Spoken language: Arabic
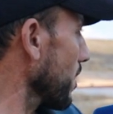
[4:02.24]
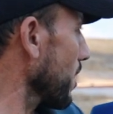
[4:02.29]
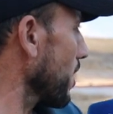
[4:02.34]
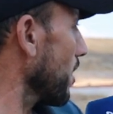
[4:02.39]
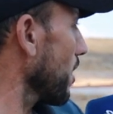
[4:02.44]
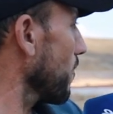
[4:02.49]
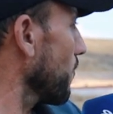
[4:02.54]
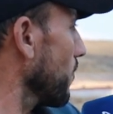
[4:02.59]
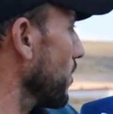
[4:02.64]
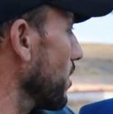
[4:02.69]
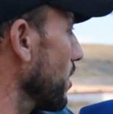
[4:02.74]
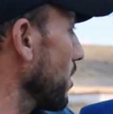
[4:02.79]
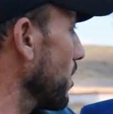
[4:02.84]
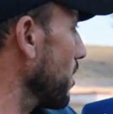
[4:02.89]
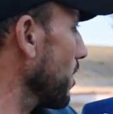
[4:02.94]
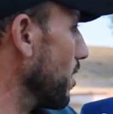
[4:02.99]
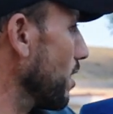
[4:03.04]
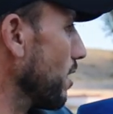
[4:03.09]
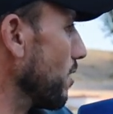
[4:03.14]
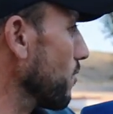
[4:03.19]
اخرى فين
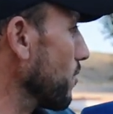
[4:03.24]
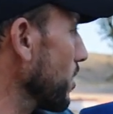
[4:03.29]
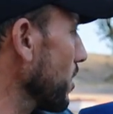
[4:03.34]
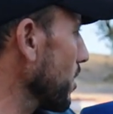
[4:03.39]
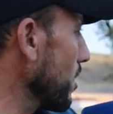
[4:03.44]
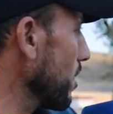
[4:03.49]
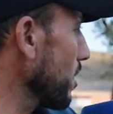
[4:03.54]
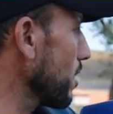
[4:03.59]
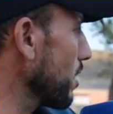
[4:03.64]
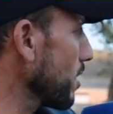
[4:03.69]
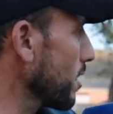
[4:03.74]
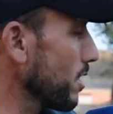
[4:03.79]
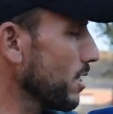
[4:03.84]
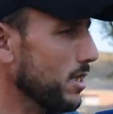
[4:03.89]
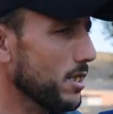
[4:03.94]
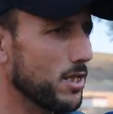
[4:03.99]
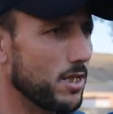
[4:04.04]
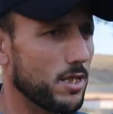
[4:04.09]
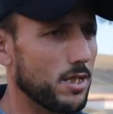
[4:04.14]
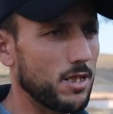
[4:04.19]
لها عاوتاني
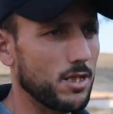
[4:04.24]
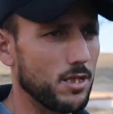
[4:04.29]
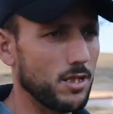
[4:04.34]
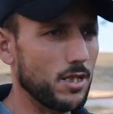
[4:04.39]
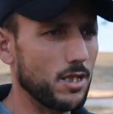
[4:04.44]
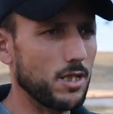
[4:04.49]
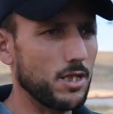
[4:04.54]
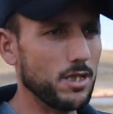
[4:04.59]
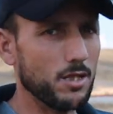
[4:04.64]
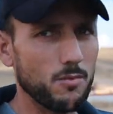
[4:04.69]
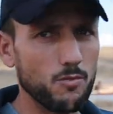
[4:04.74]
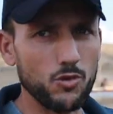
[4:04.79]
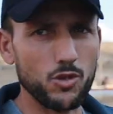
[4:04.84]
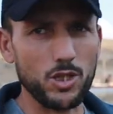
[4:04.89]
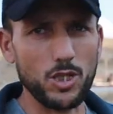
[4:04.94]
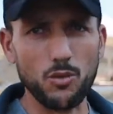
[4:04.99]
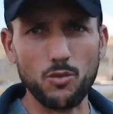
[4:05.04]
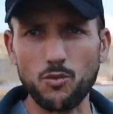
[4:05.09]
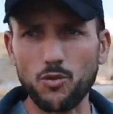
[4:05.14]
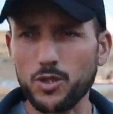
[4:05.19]
هي اللي
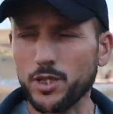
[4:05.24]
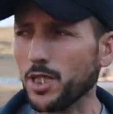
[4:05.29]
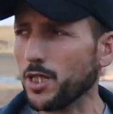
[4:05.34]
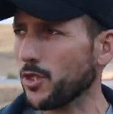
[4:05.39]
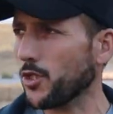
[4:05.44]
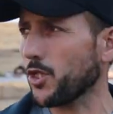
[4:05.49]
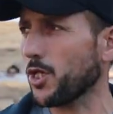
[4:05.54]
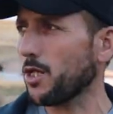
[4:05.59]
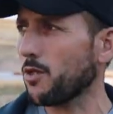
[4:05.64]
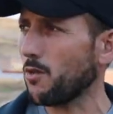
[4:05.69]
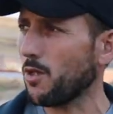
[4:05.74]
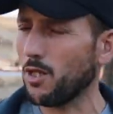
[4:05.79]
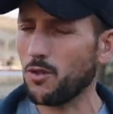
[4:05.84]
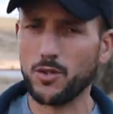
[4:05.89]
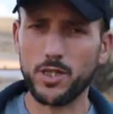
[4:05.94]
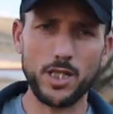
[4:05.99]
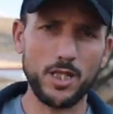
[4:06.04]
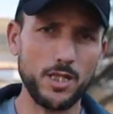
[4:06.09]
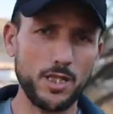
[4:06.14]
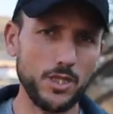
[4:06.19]
مشكل وتا الضو
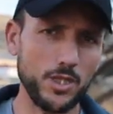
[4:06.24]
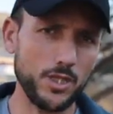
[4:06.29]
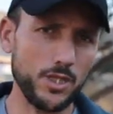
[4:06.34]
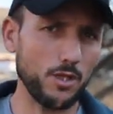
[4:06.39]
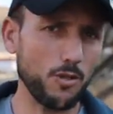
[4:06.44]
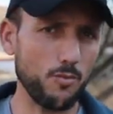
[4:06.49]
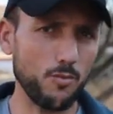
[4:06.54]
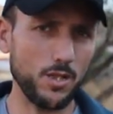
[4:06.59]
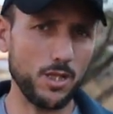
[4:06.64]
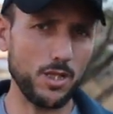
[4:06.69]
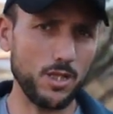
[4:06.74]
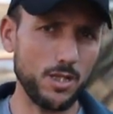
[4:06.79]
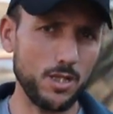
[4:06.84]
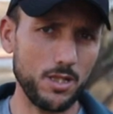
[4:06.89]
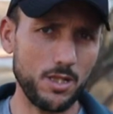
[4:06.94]
عاوتاني الضو ما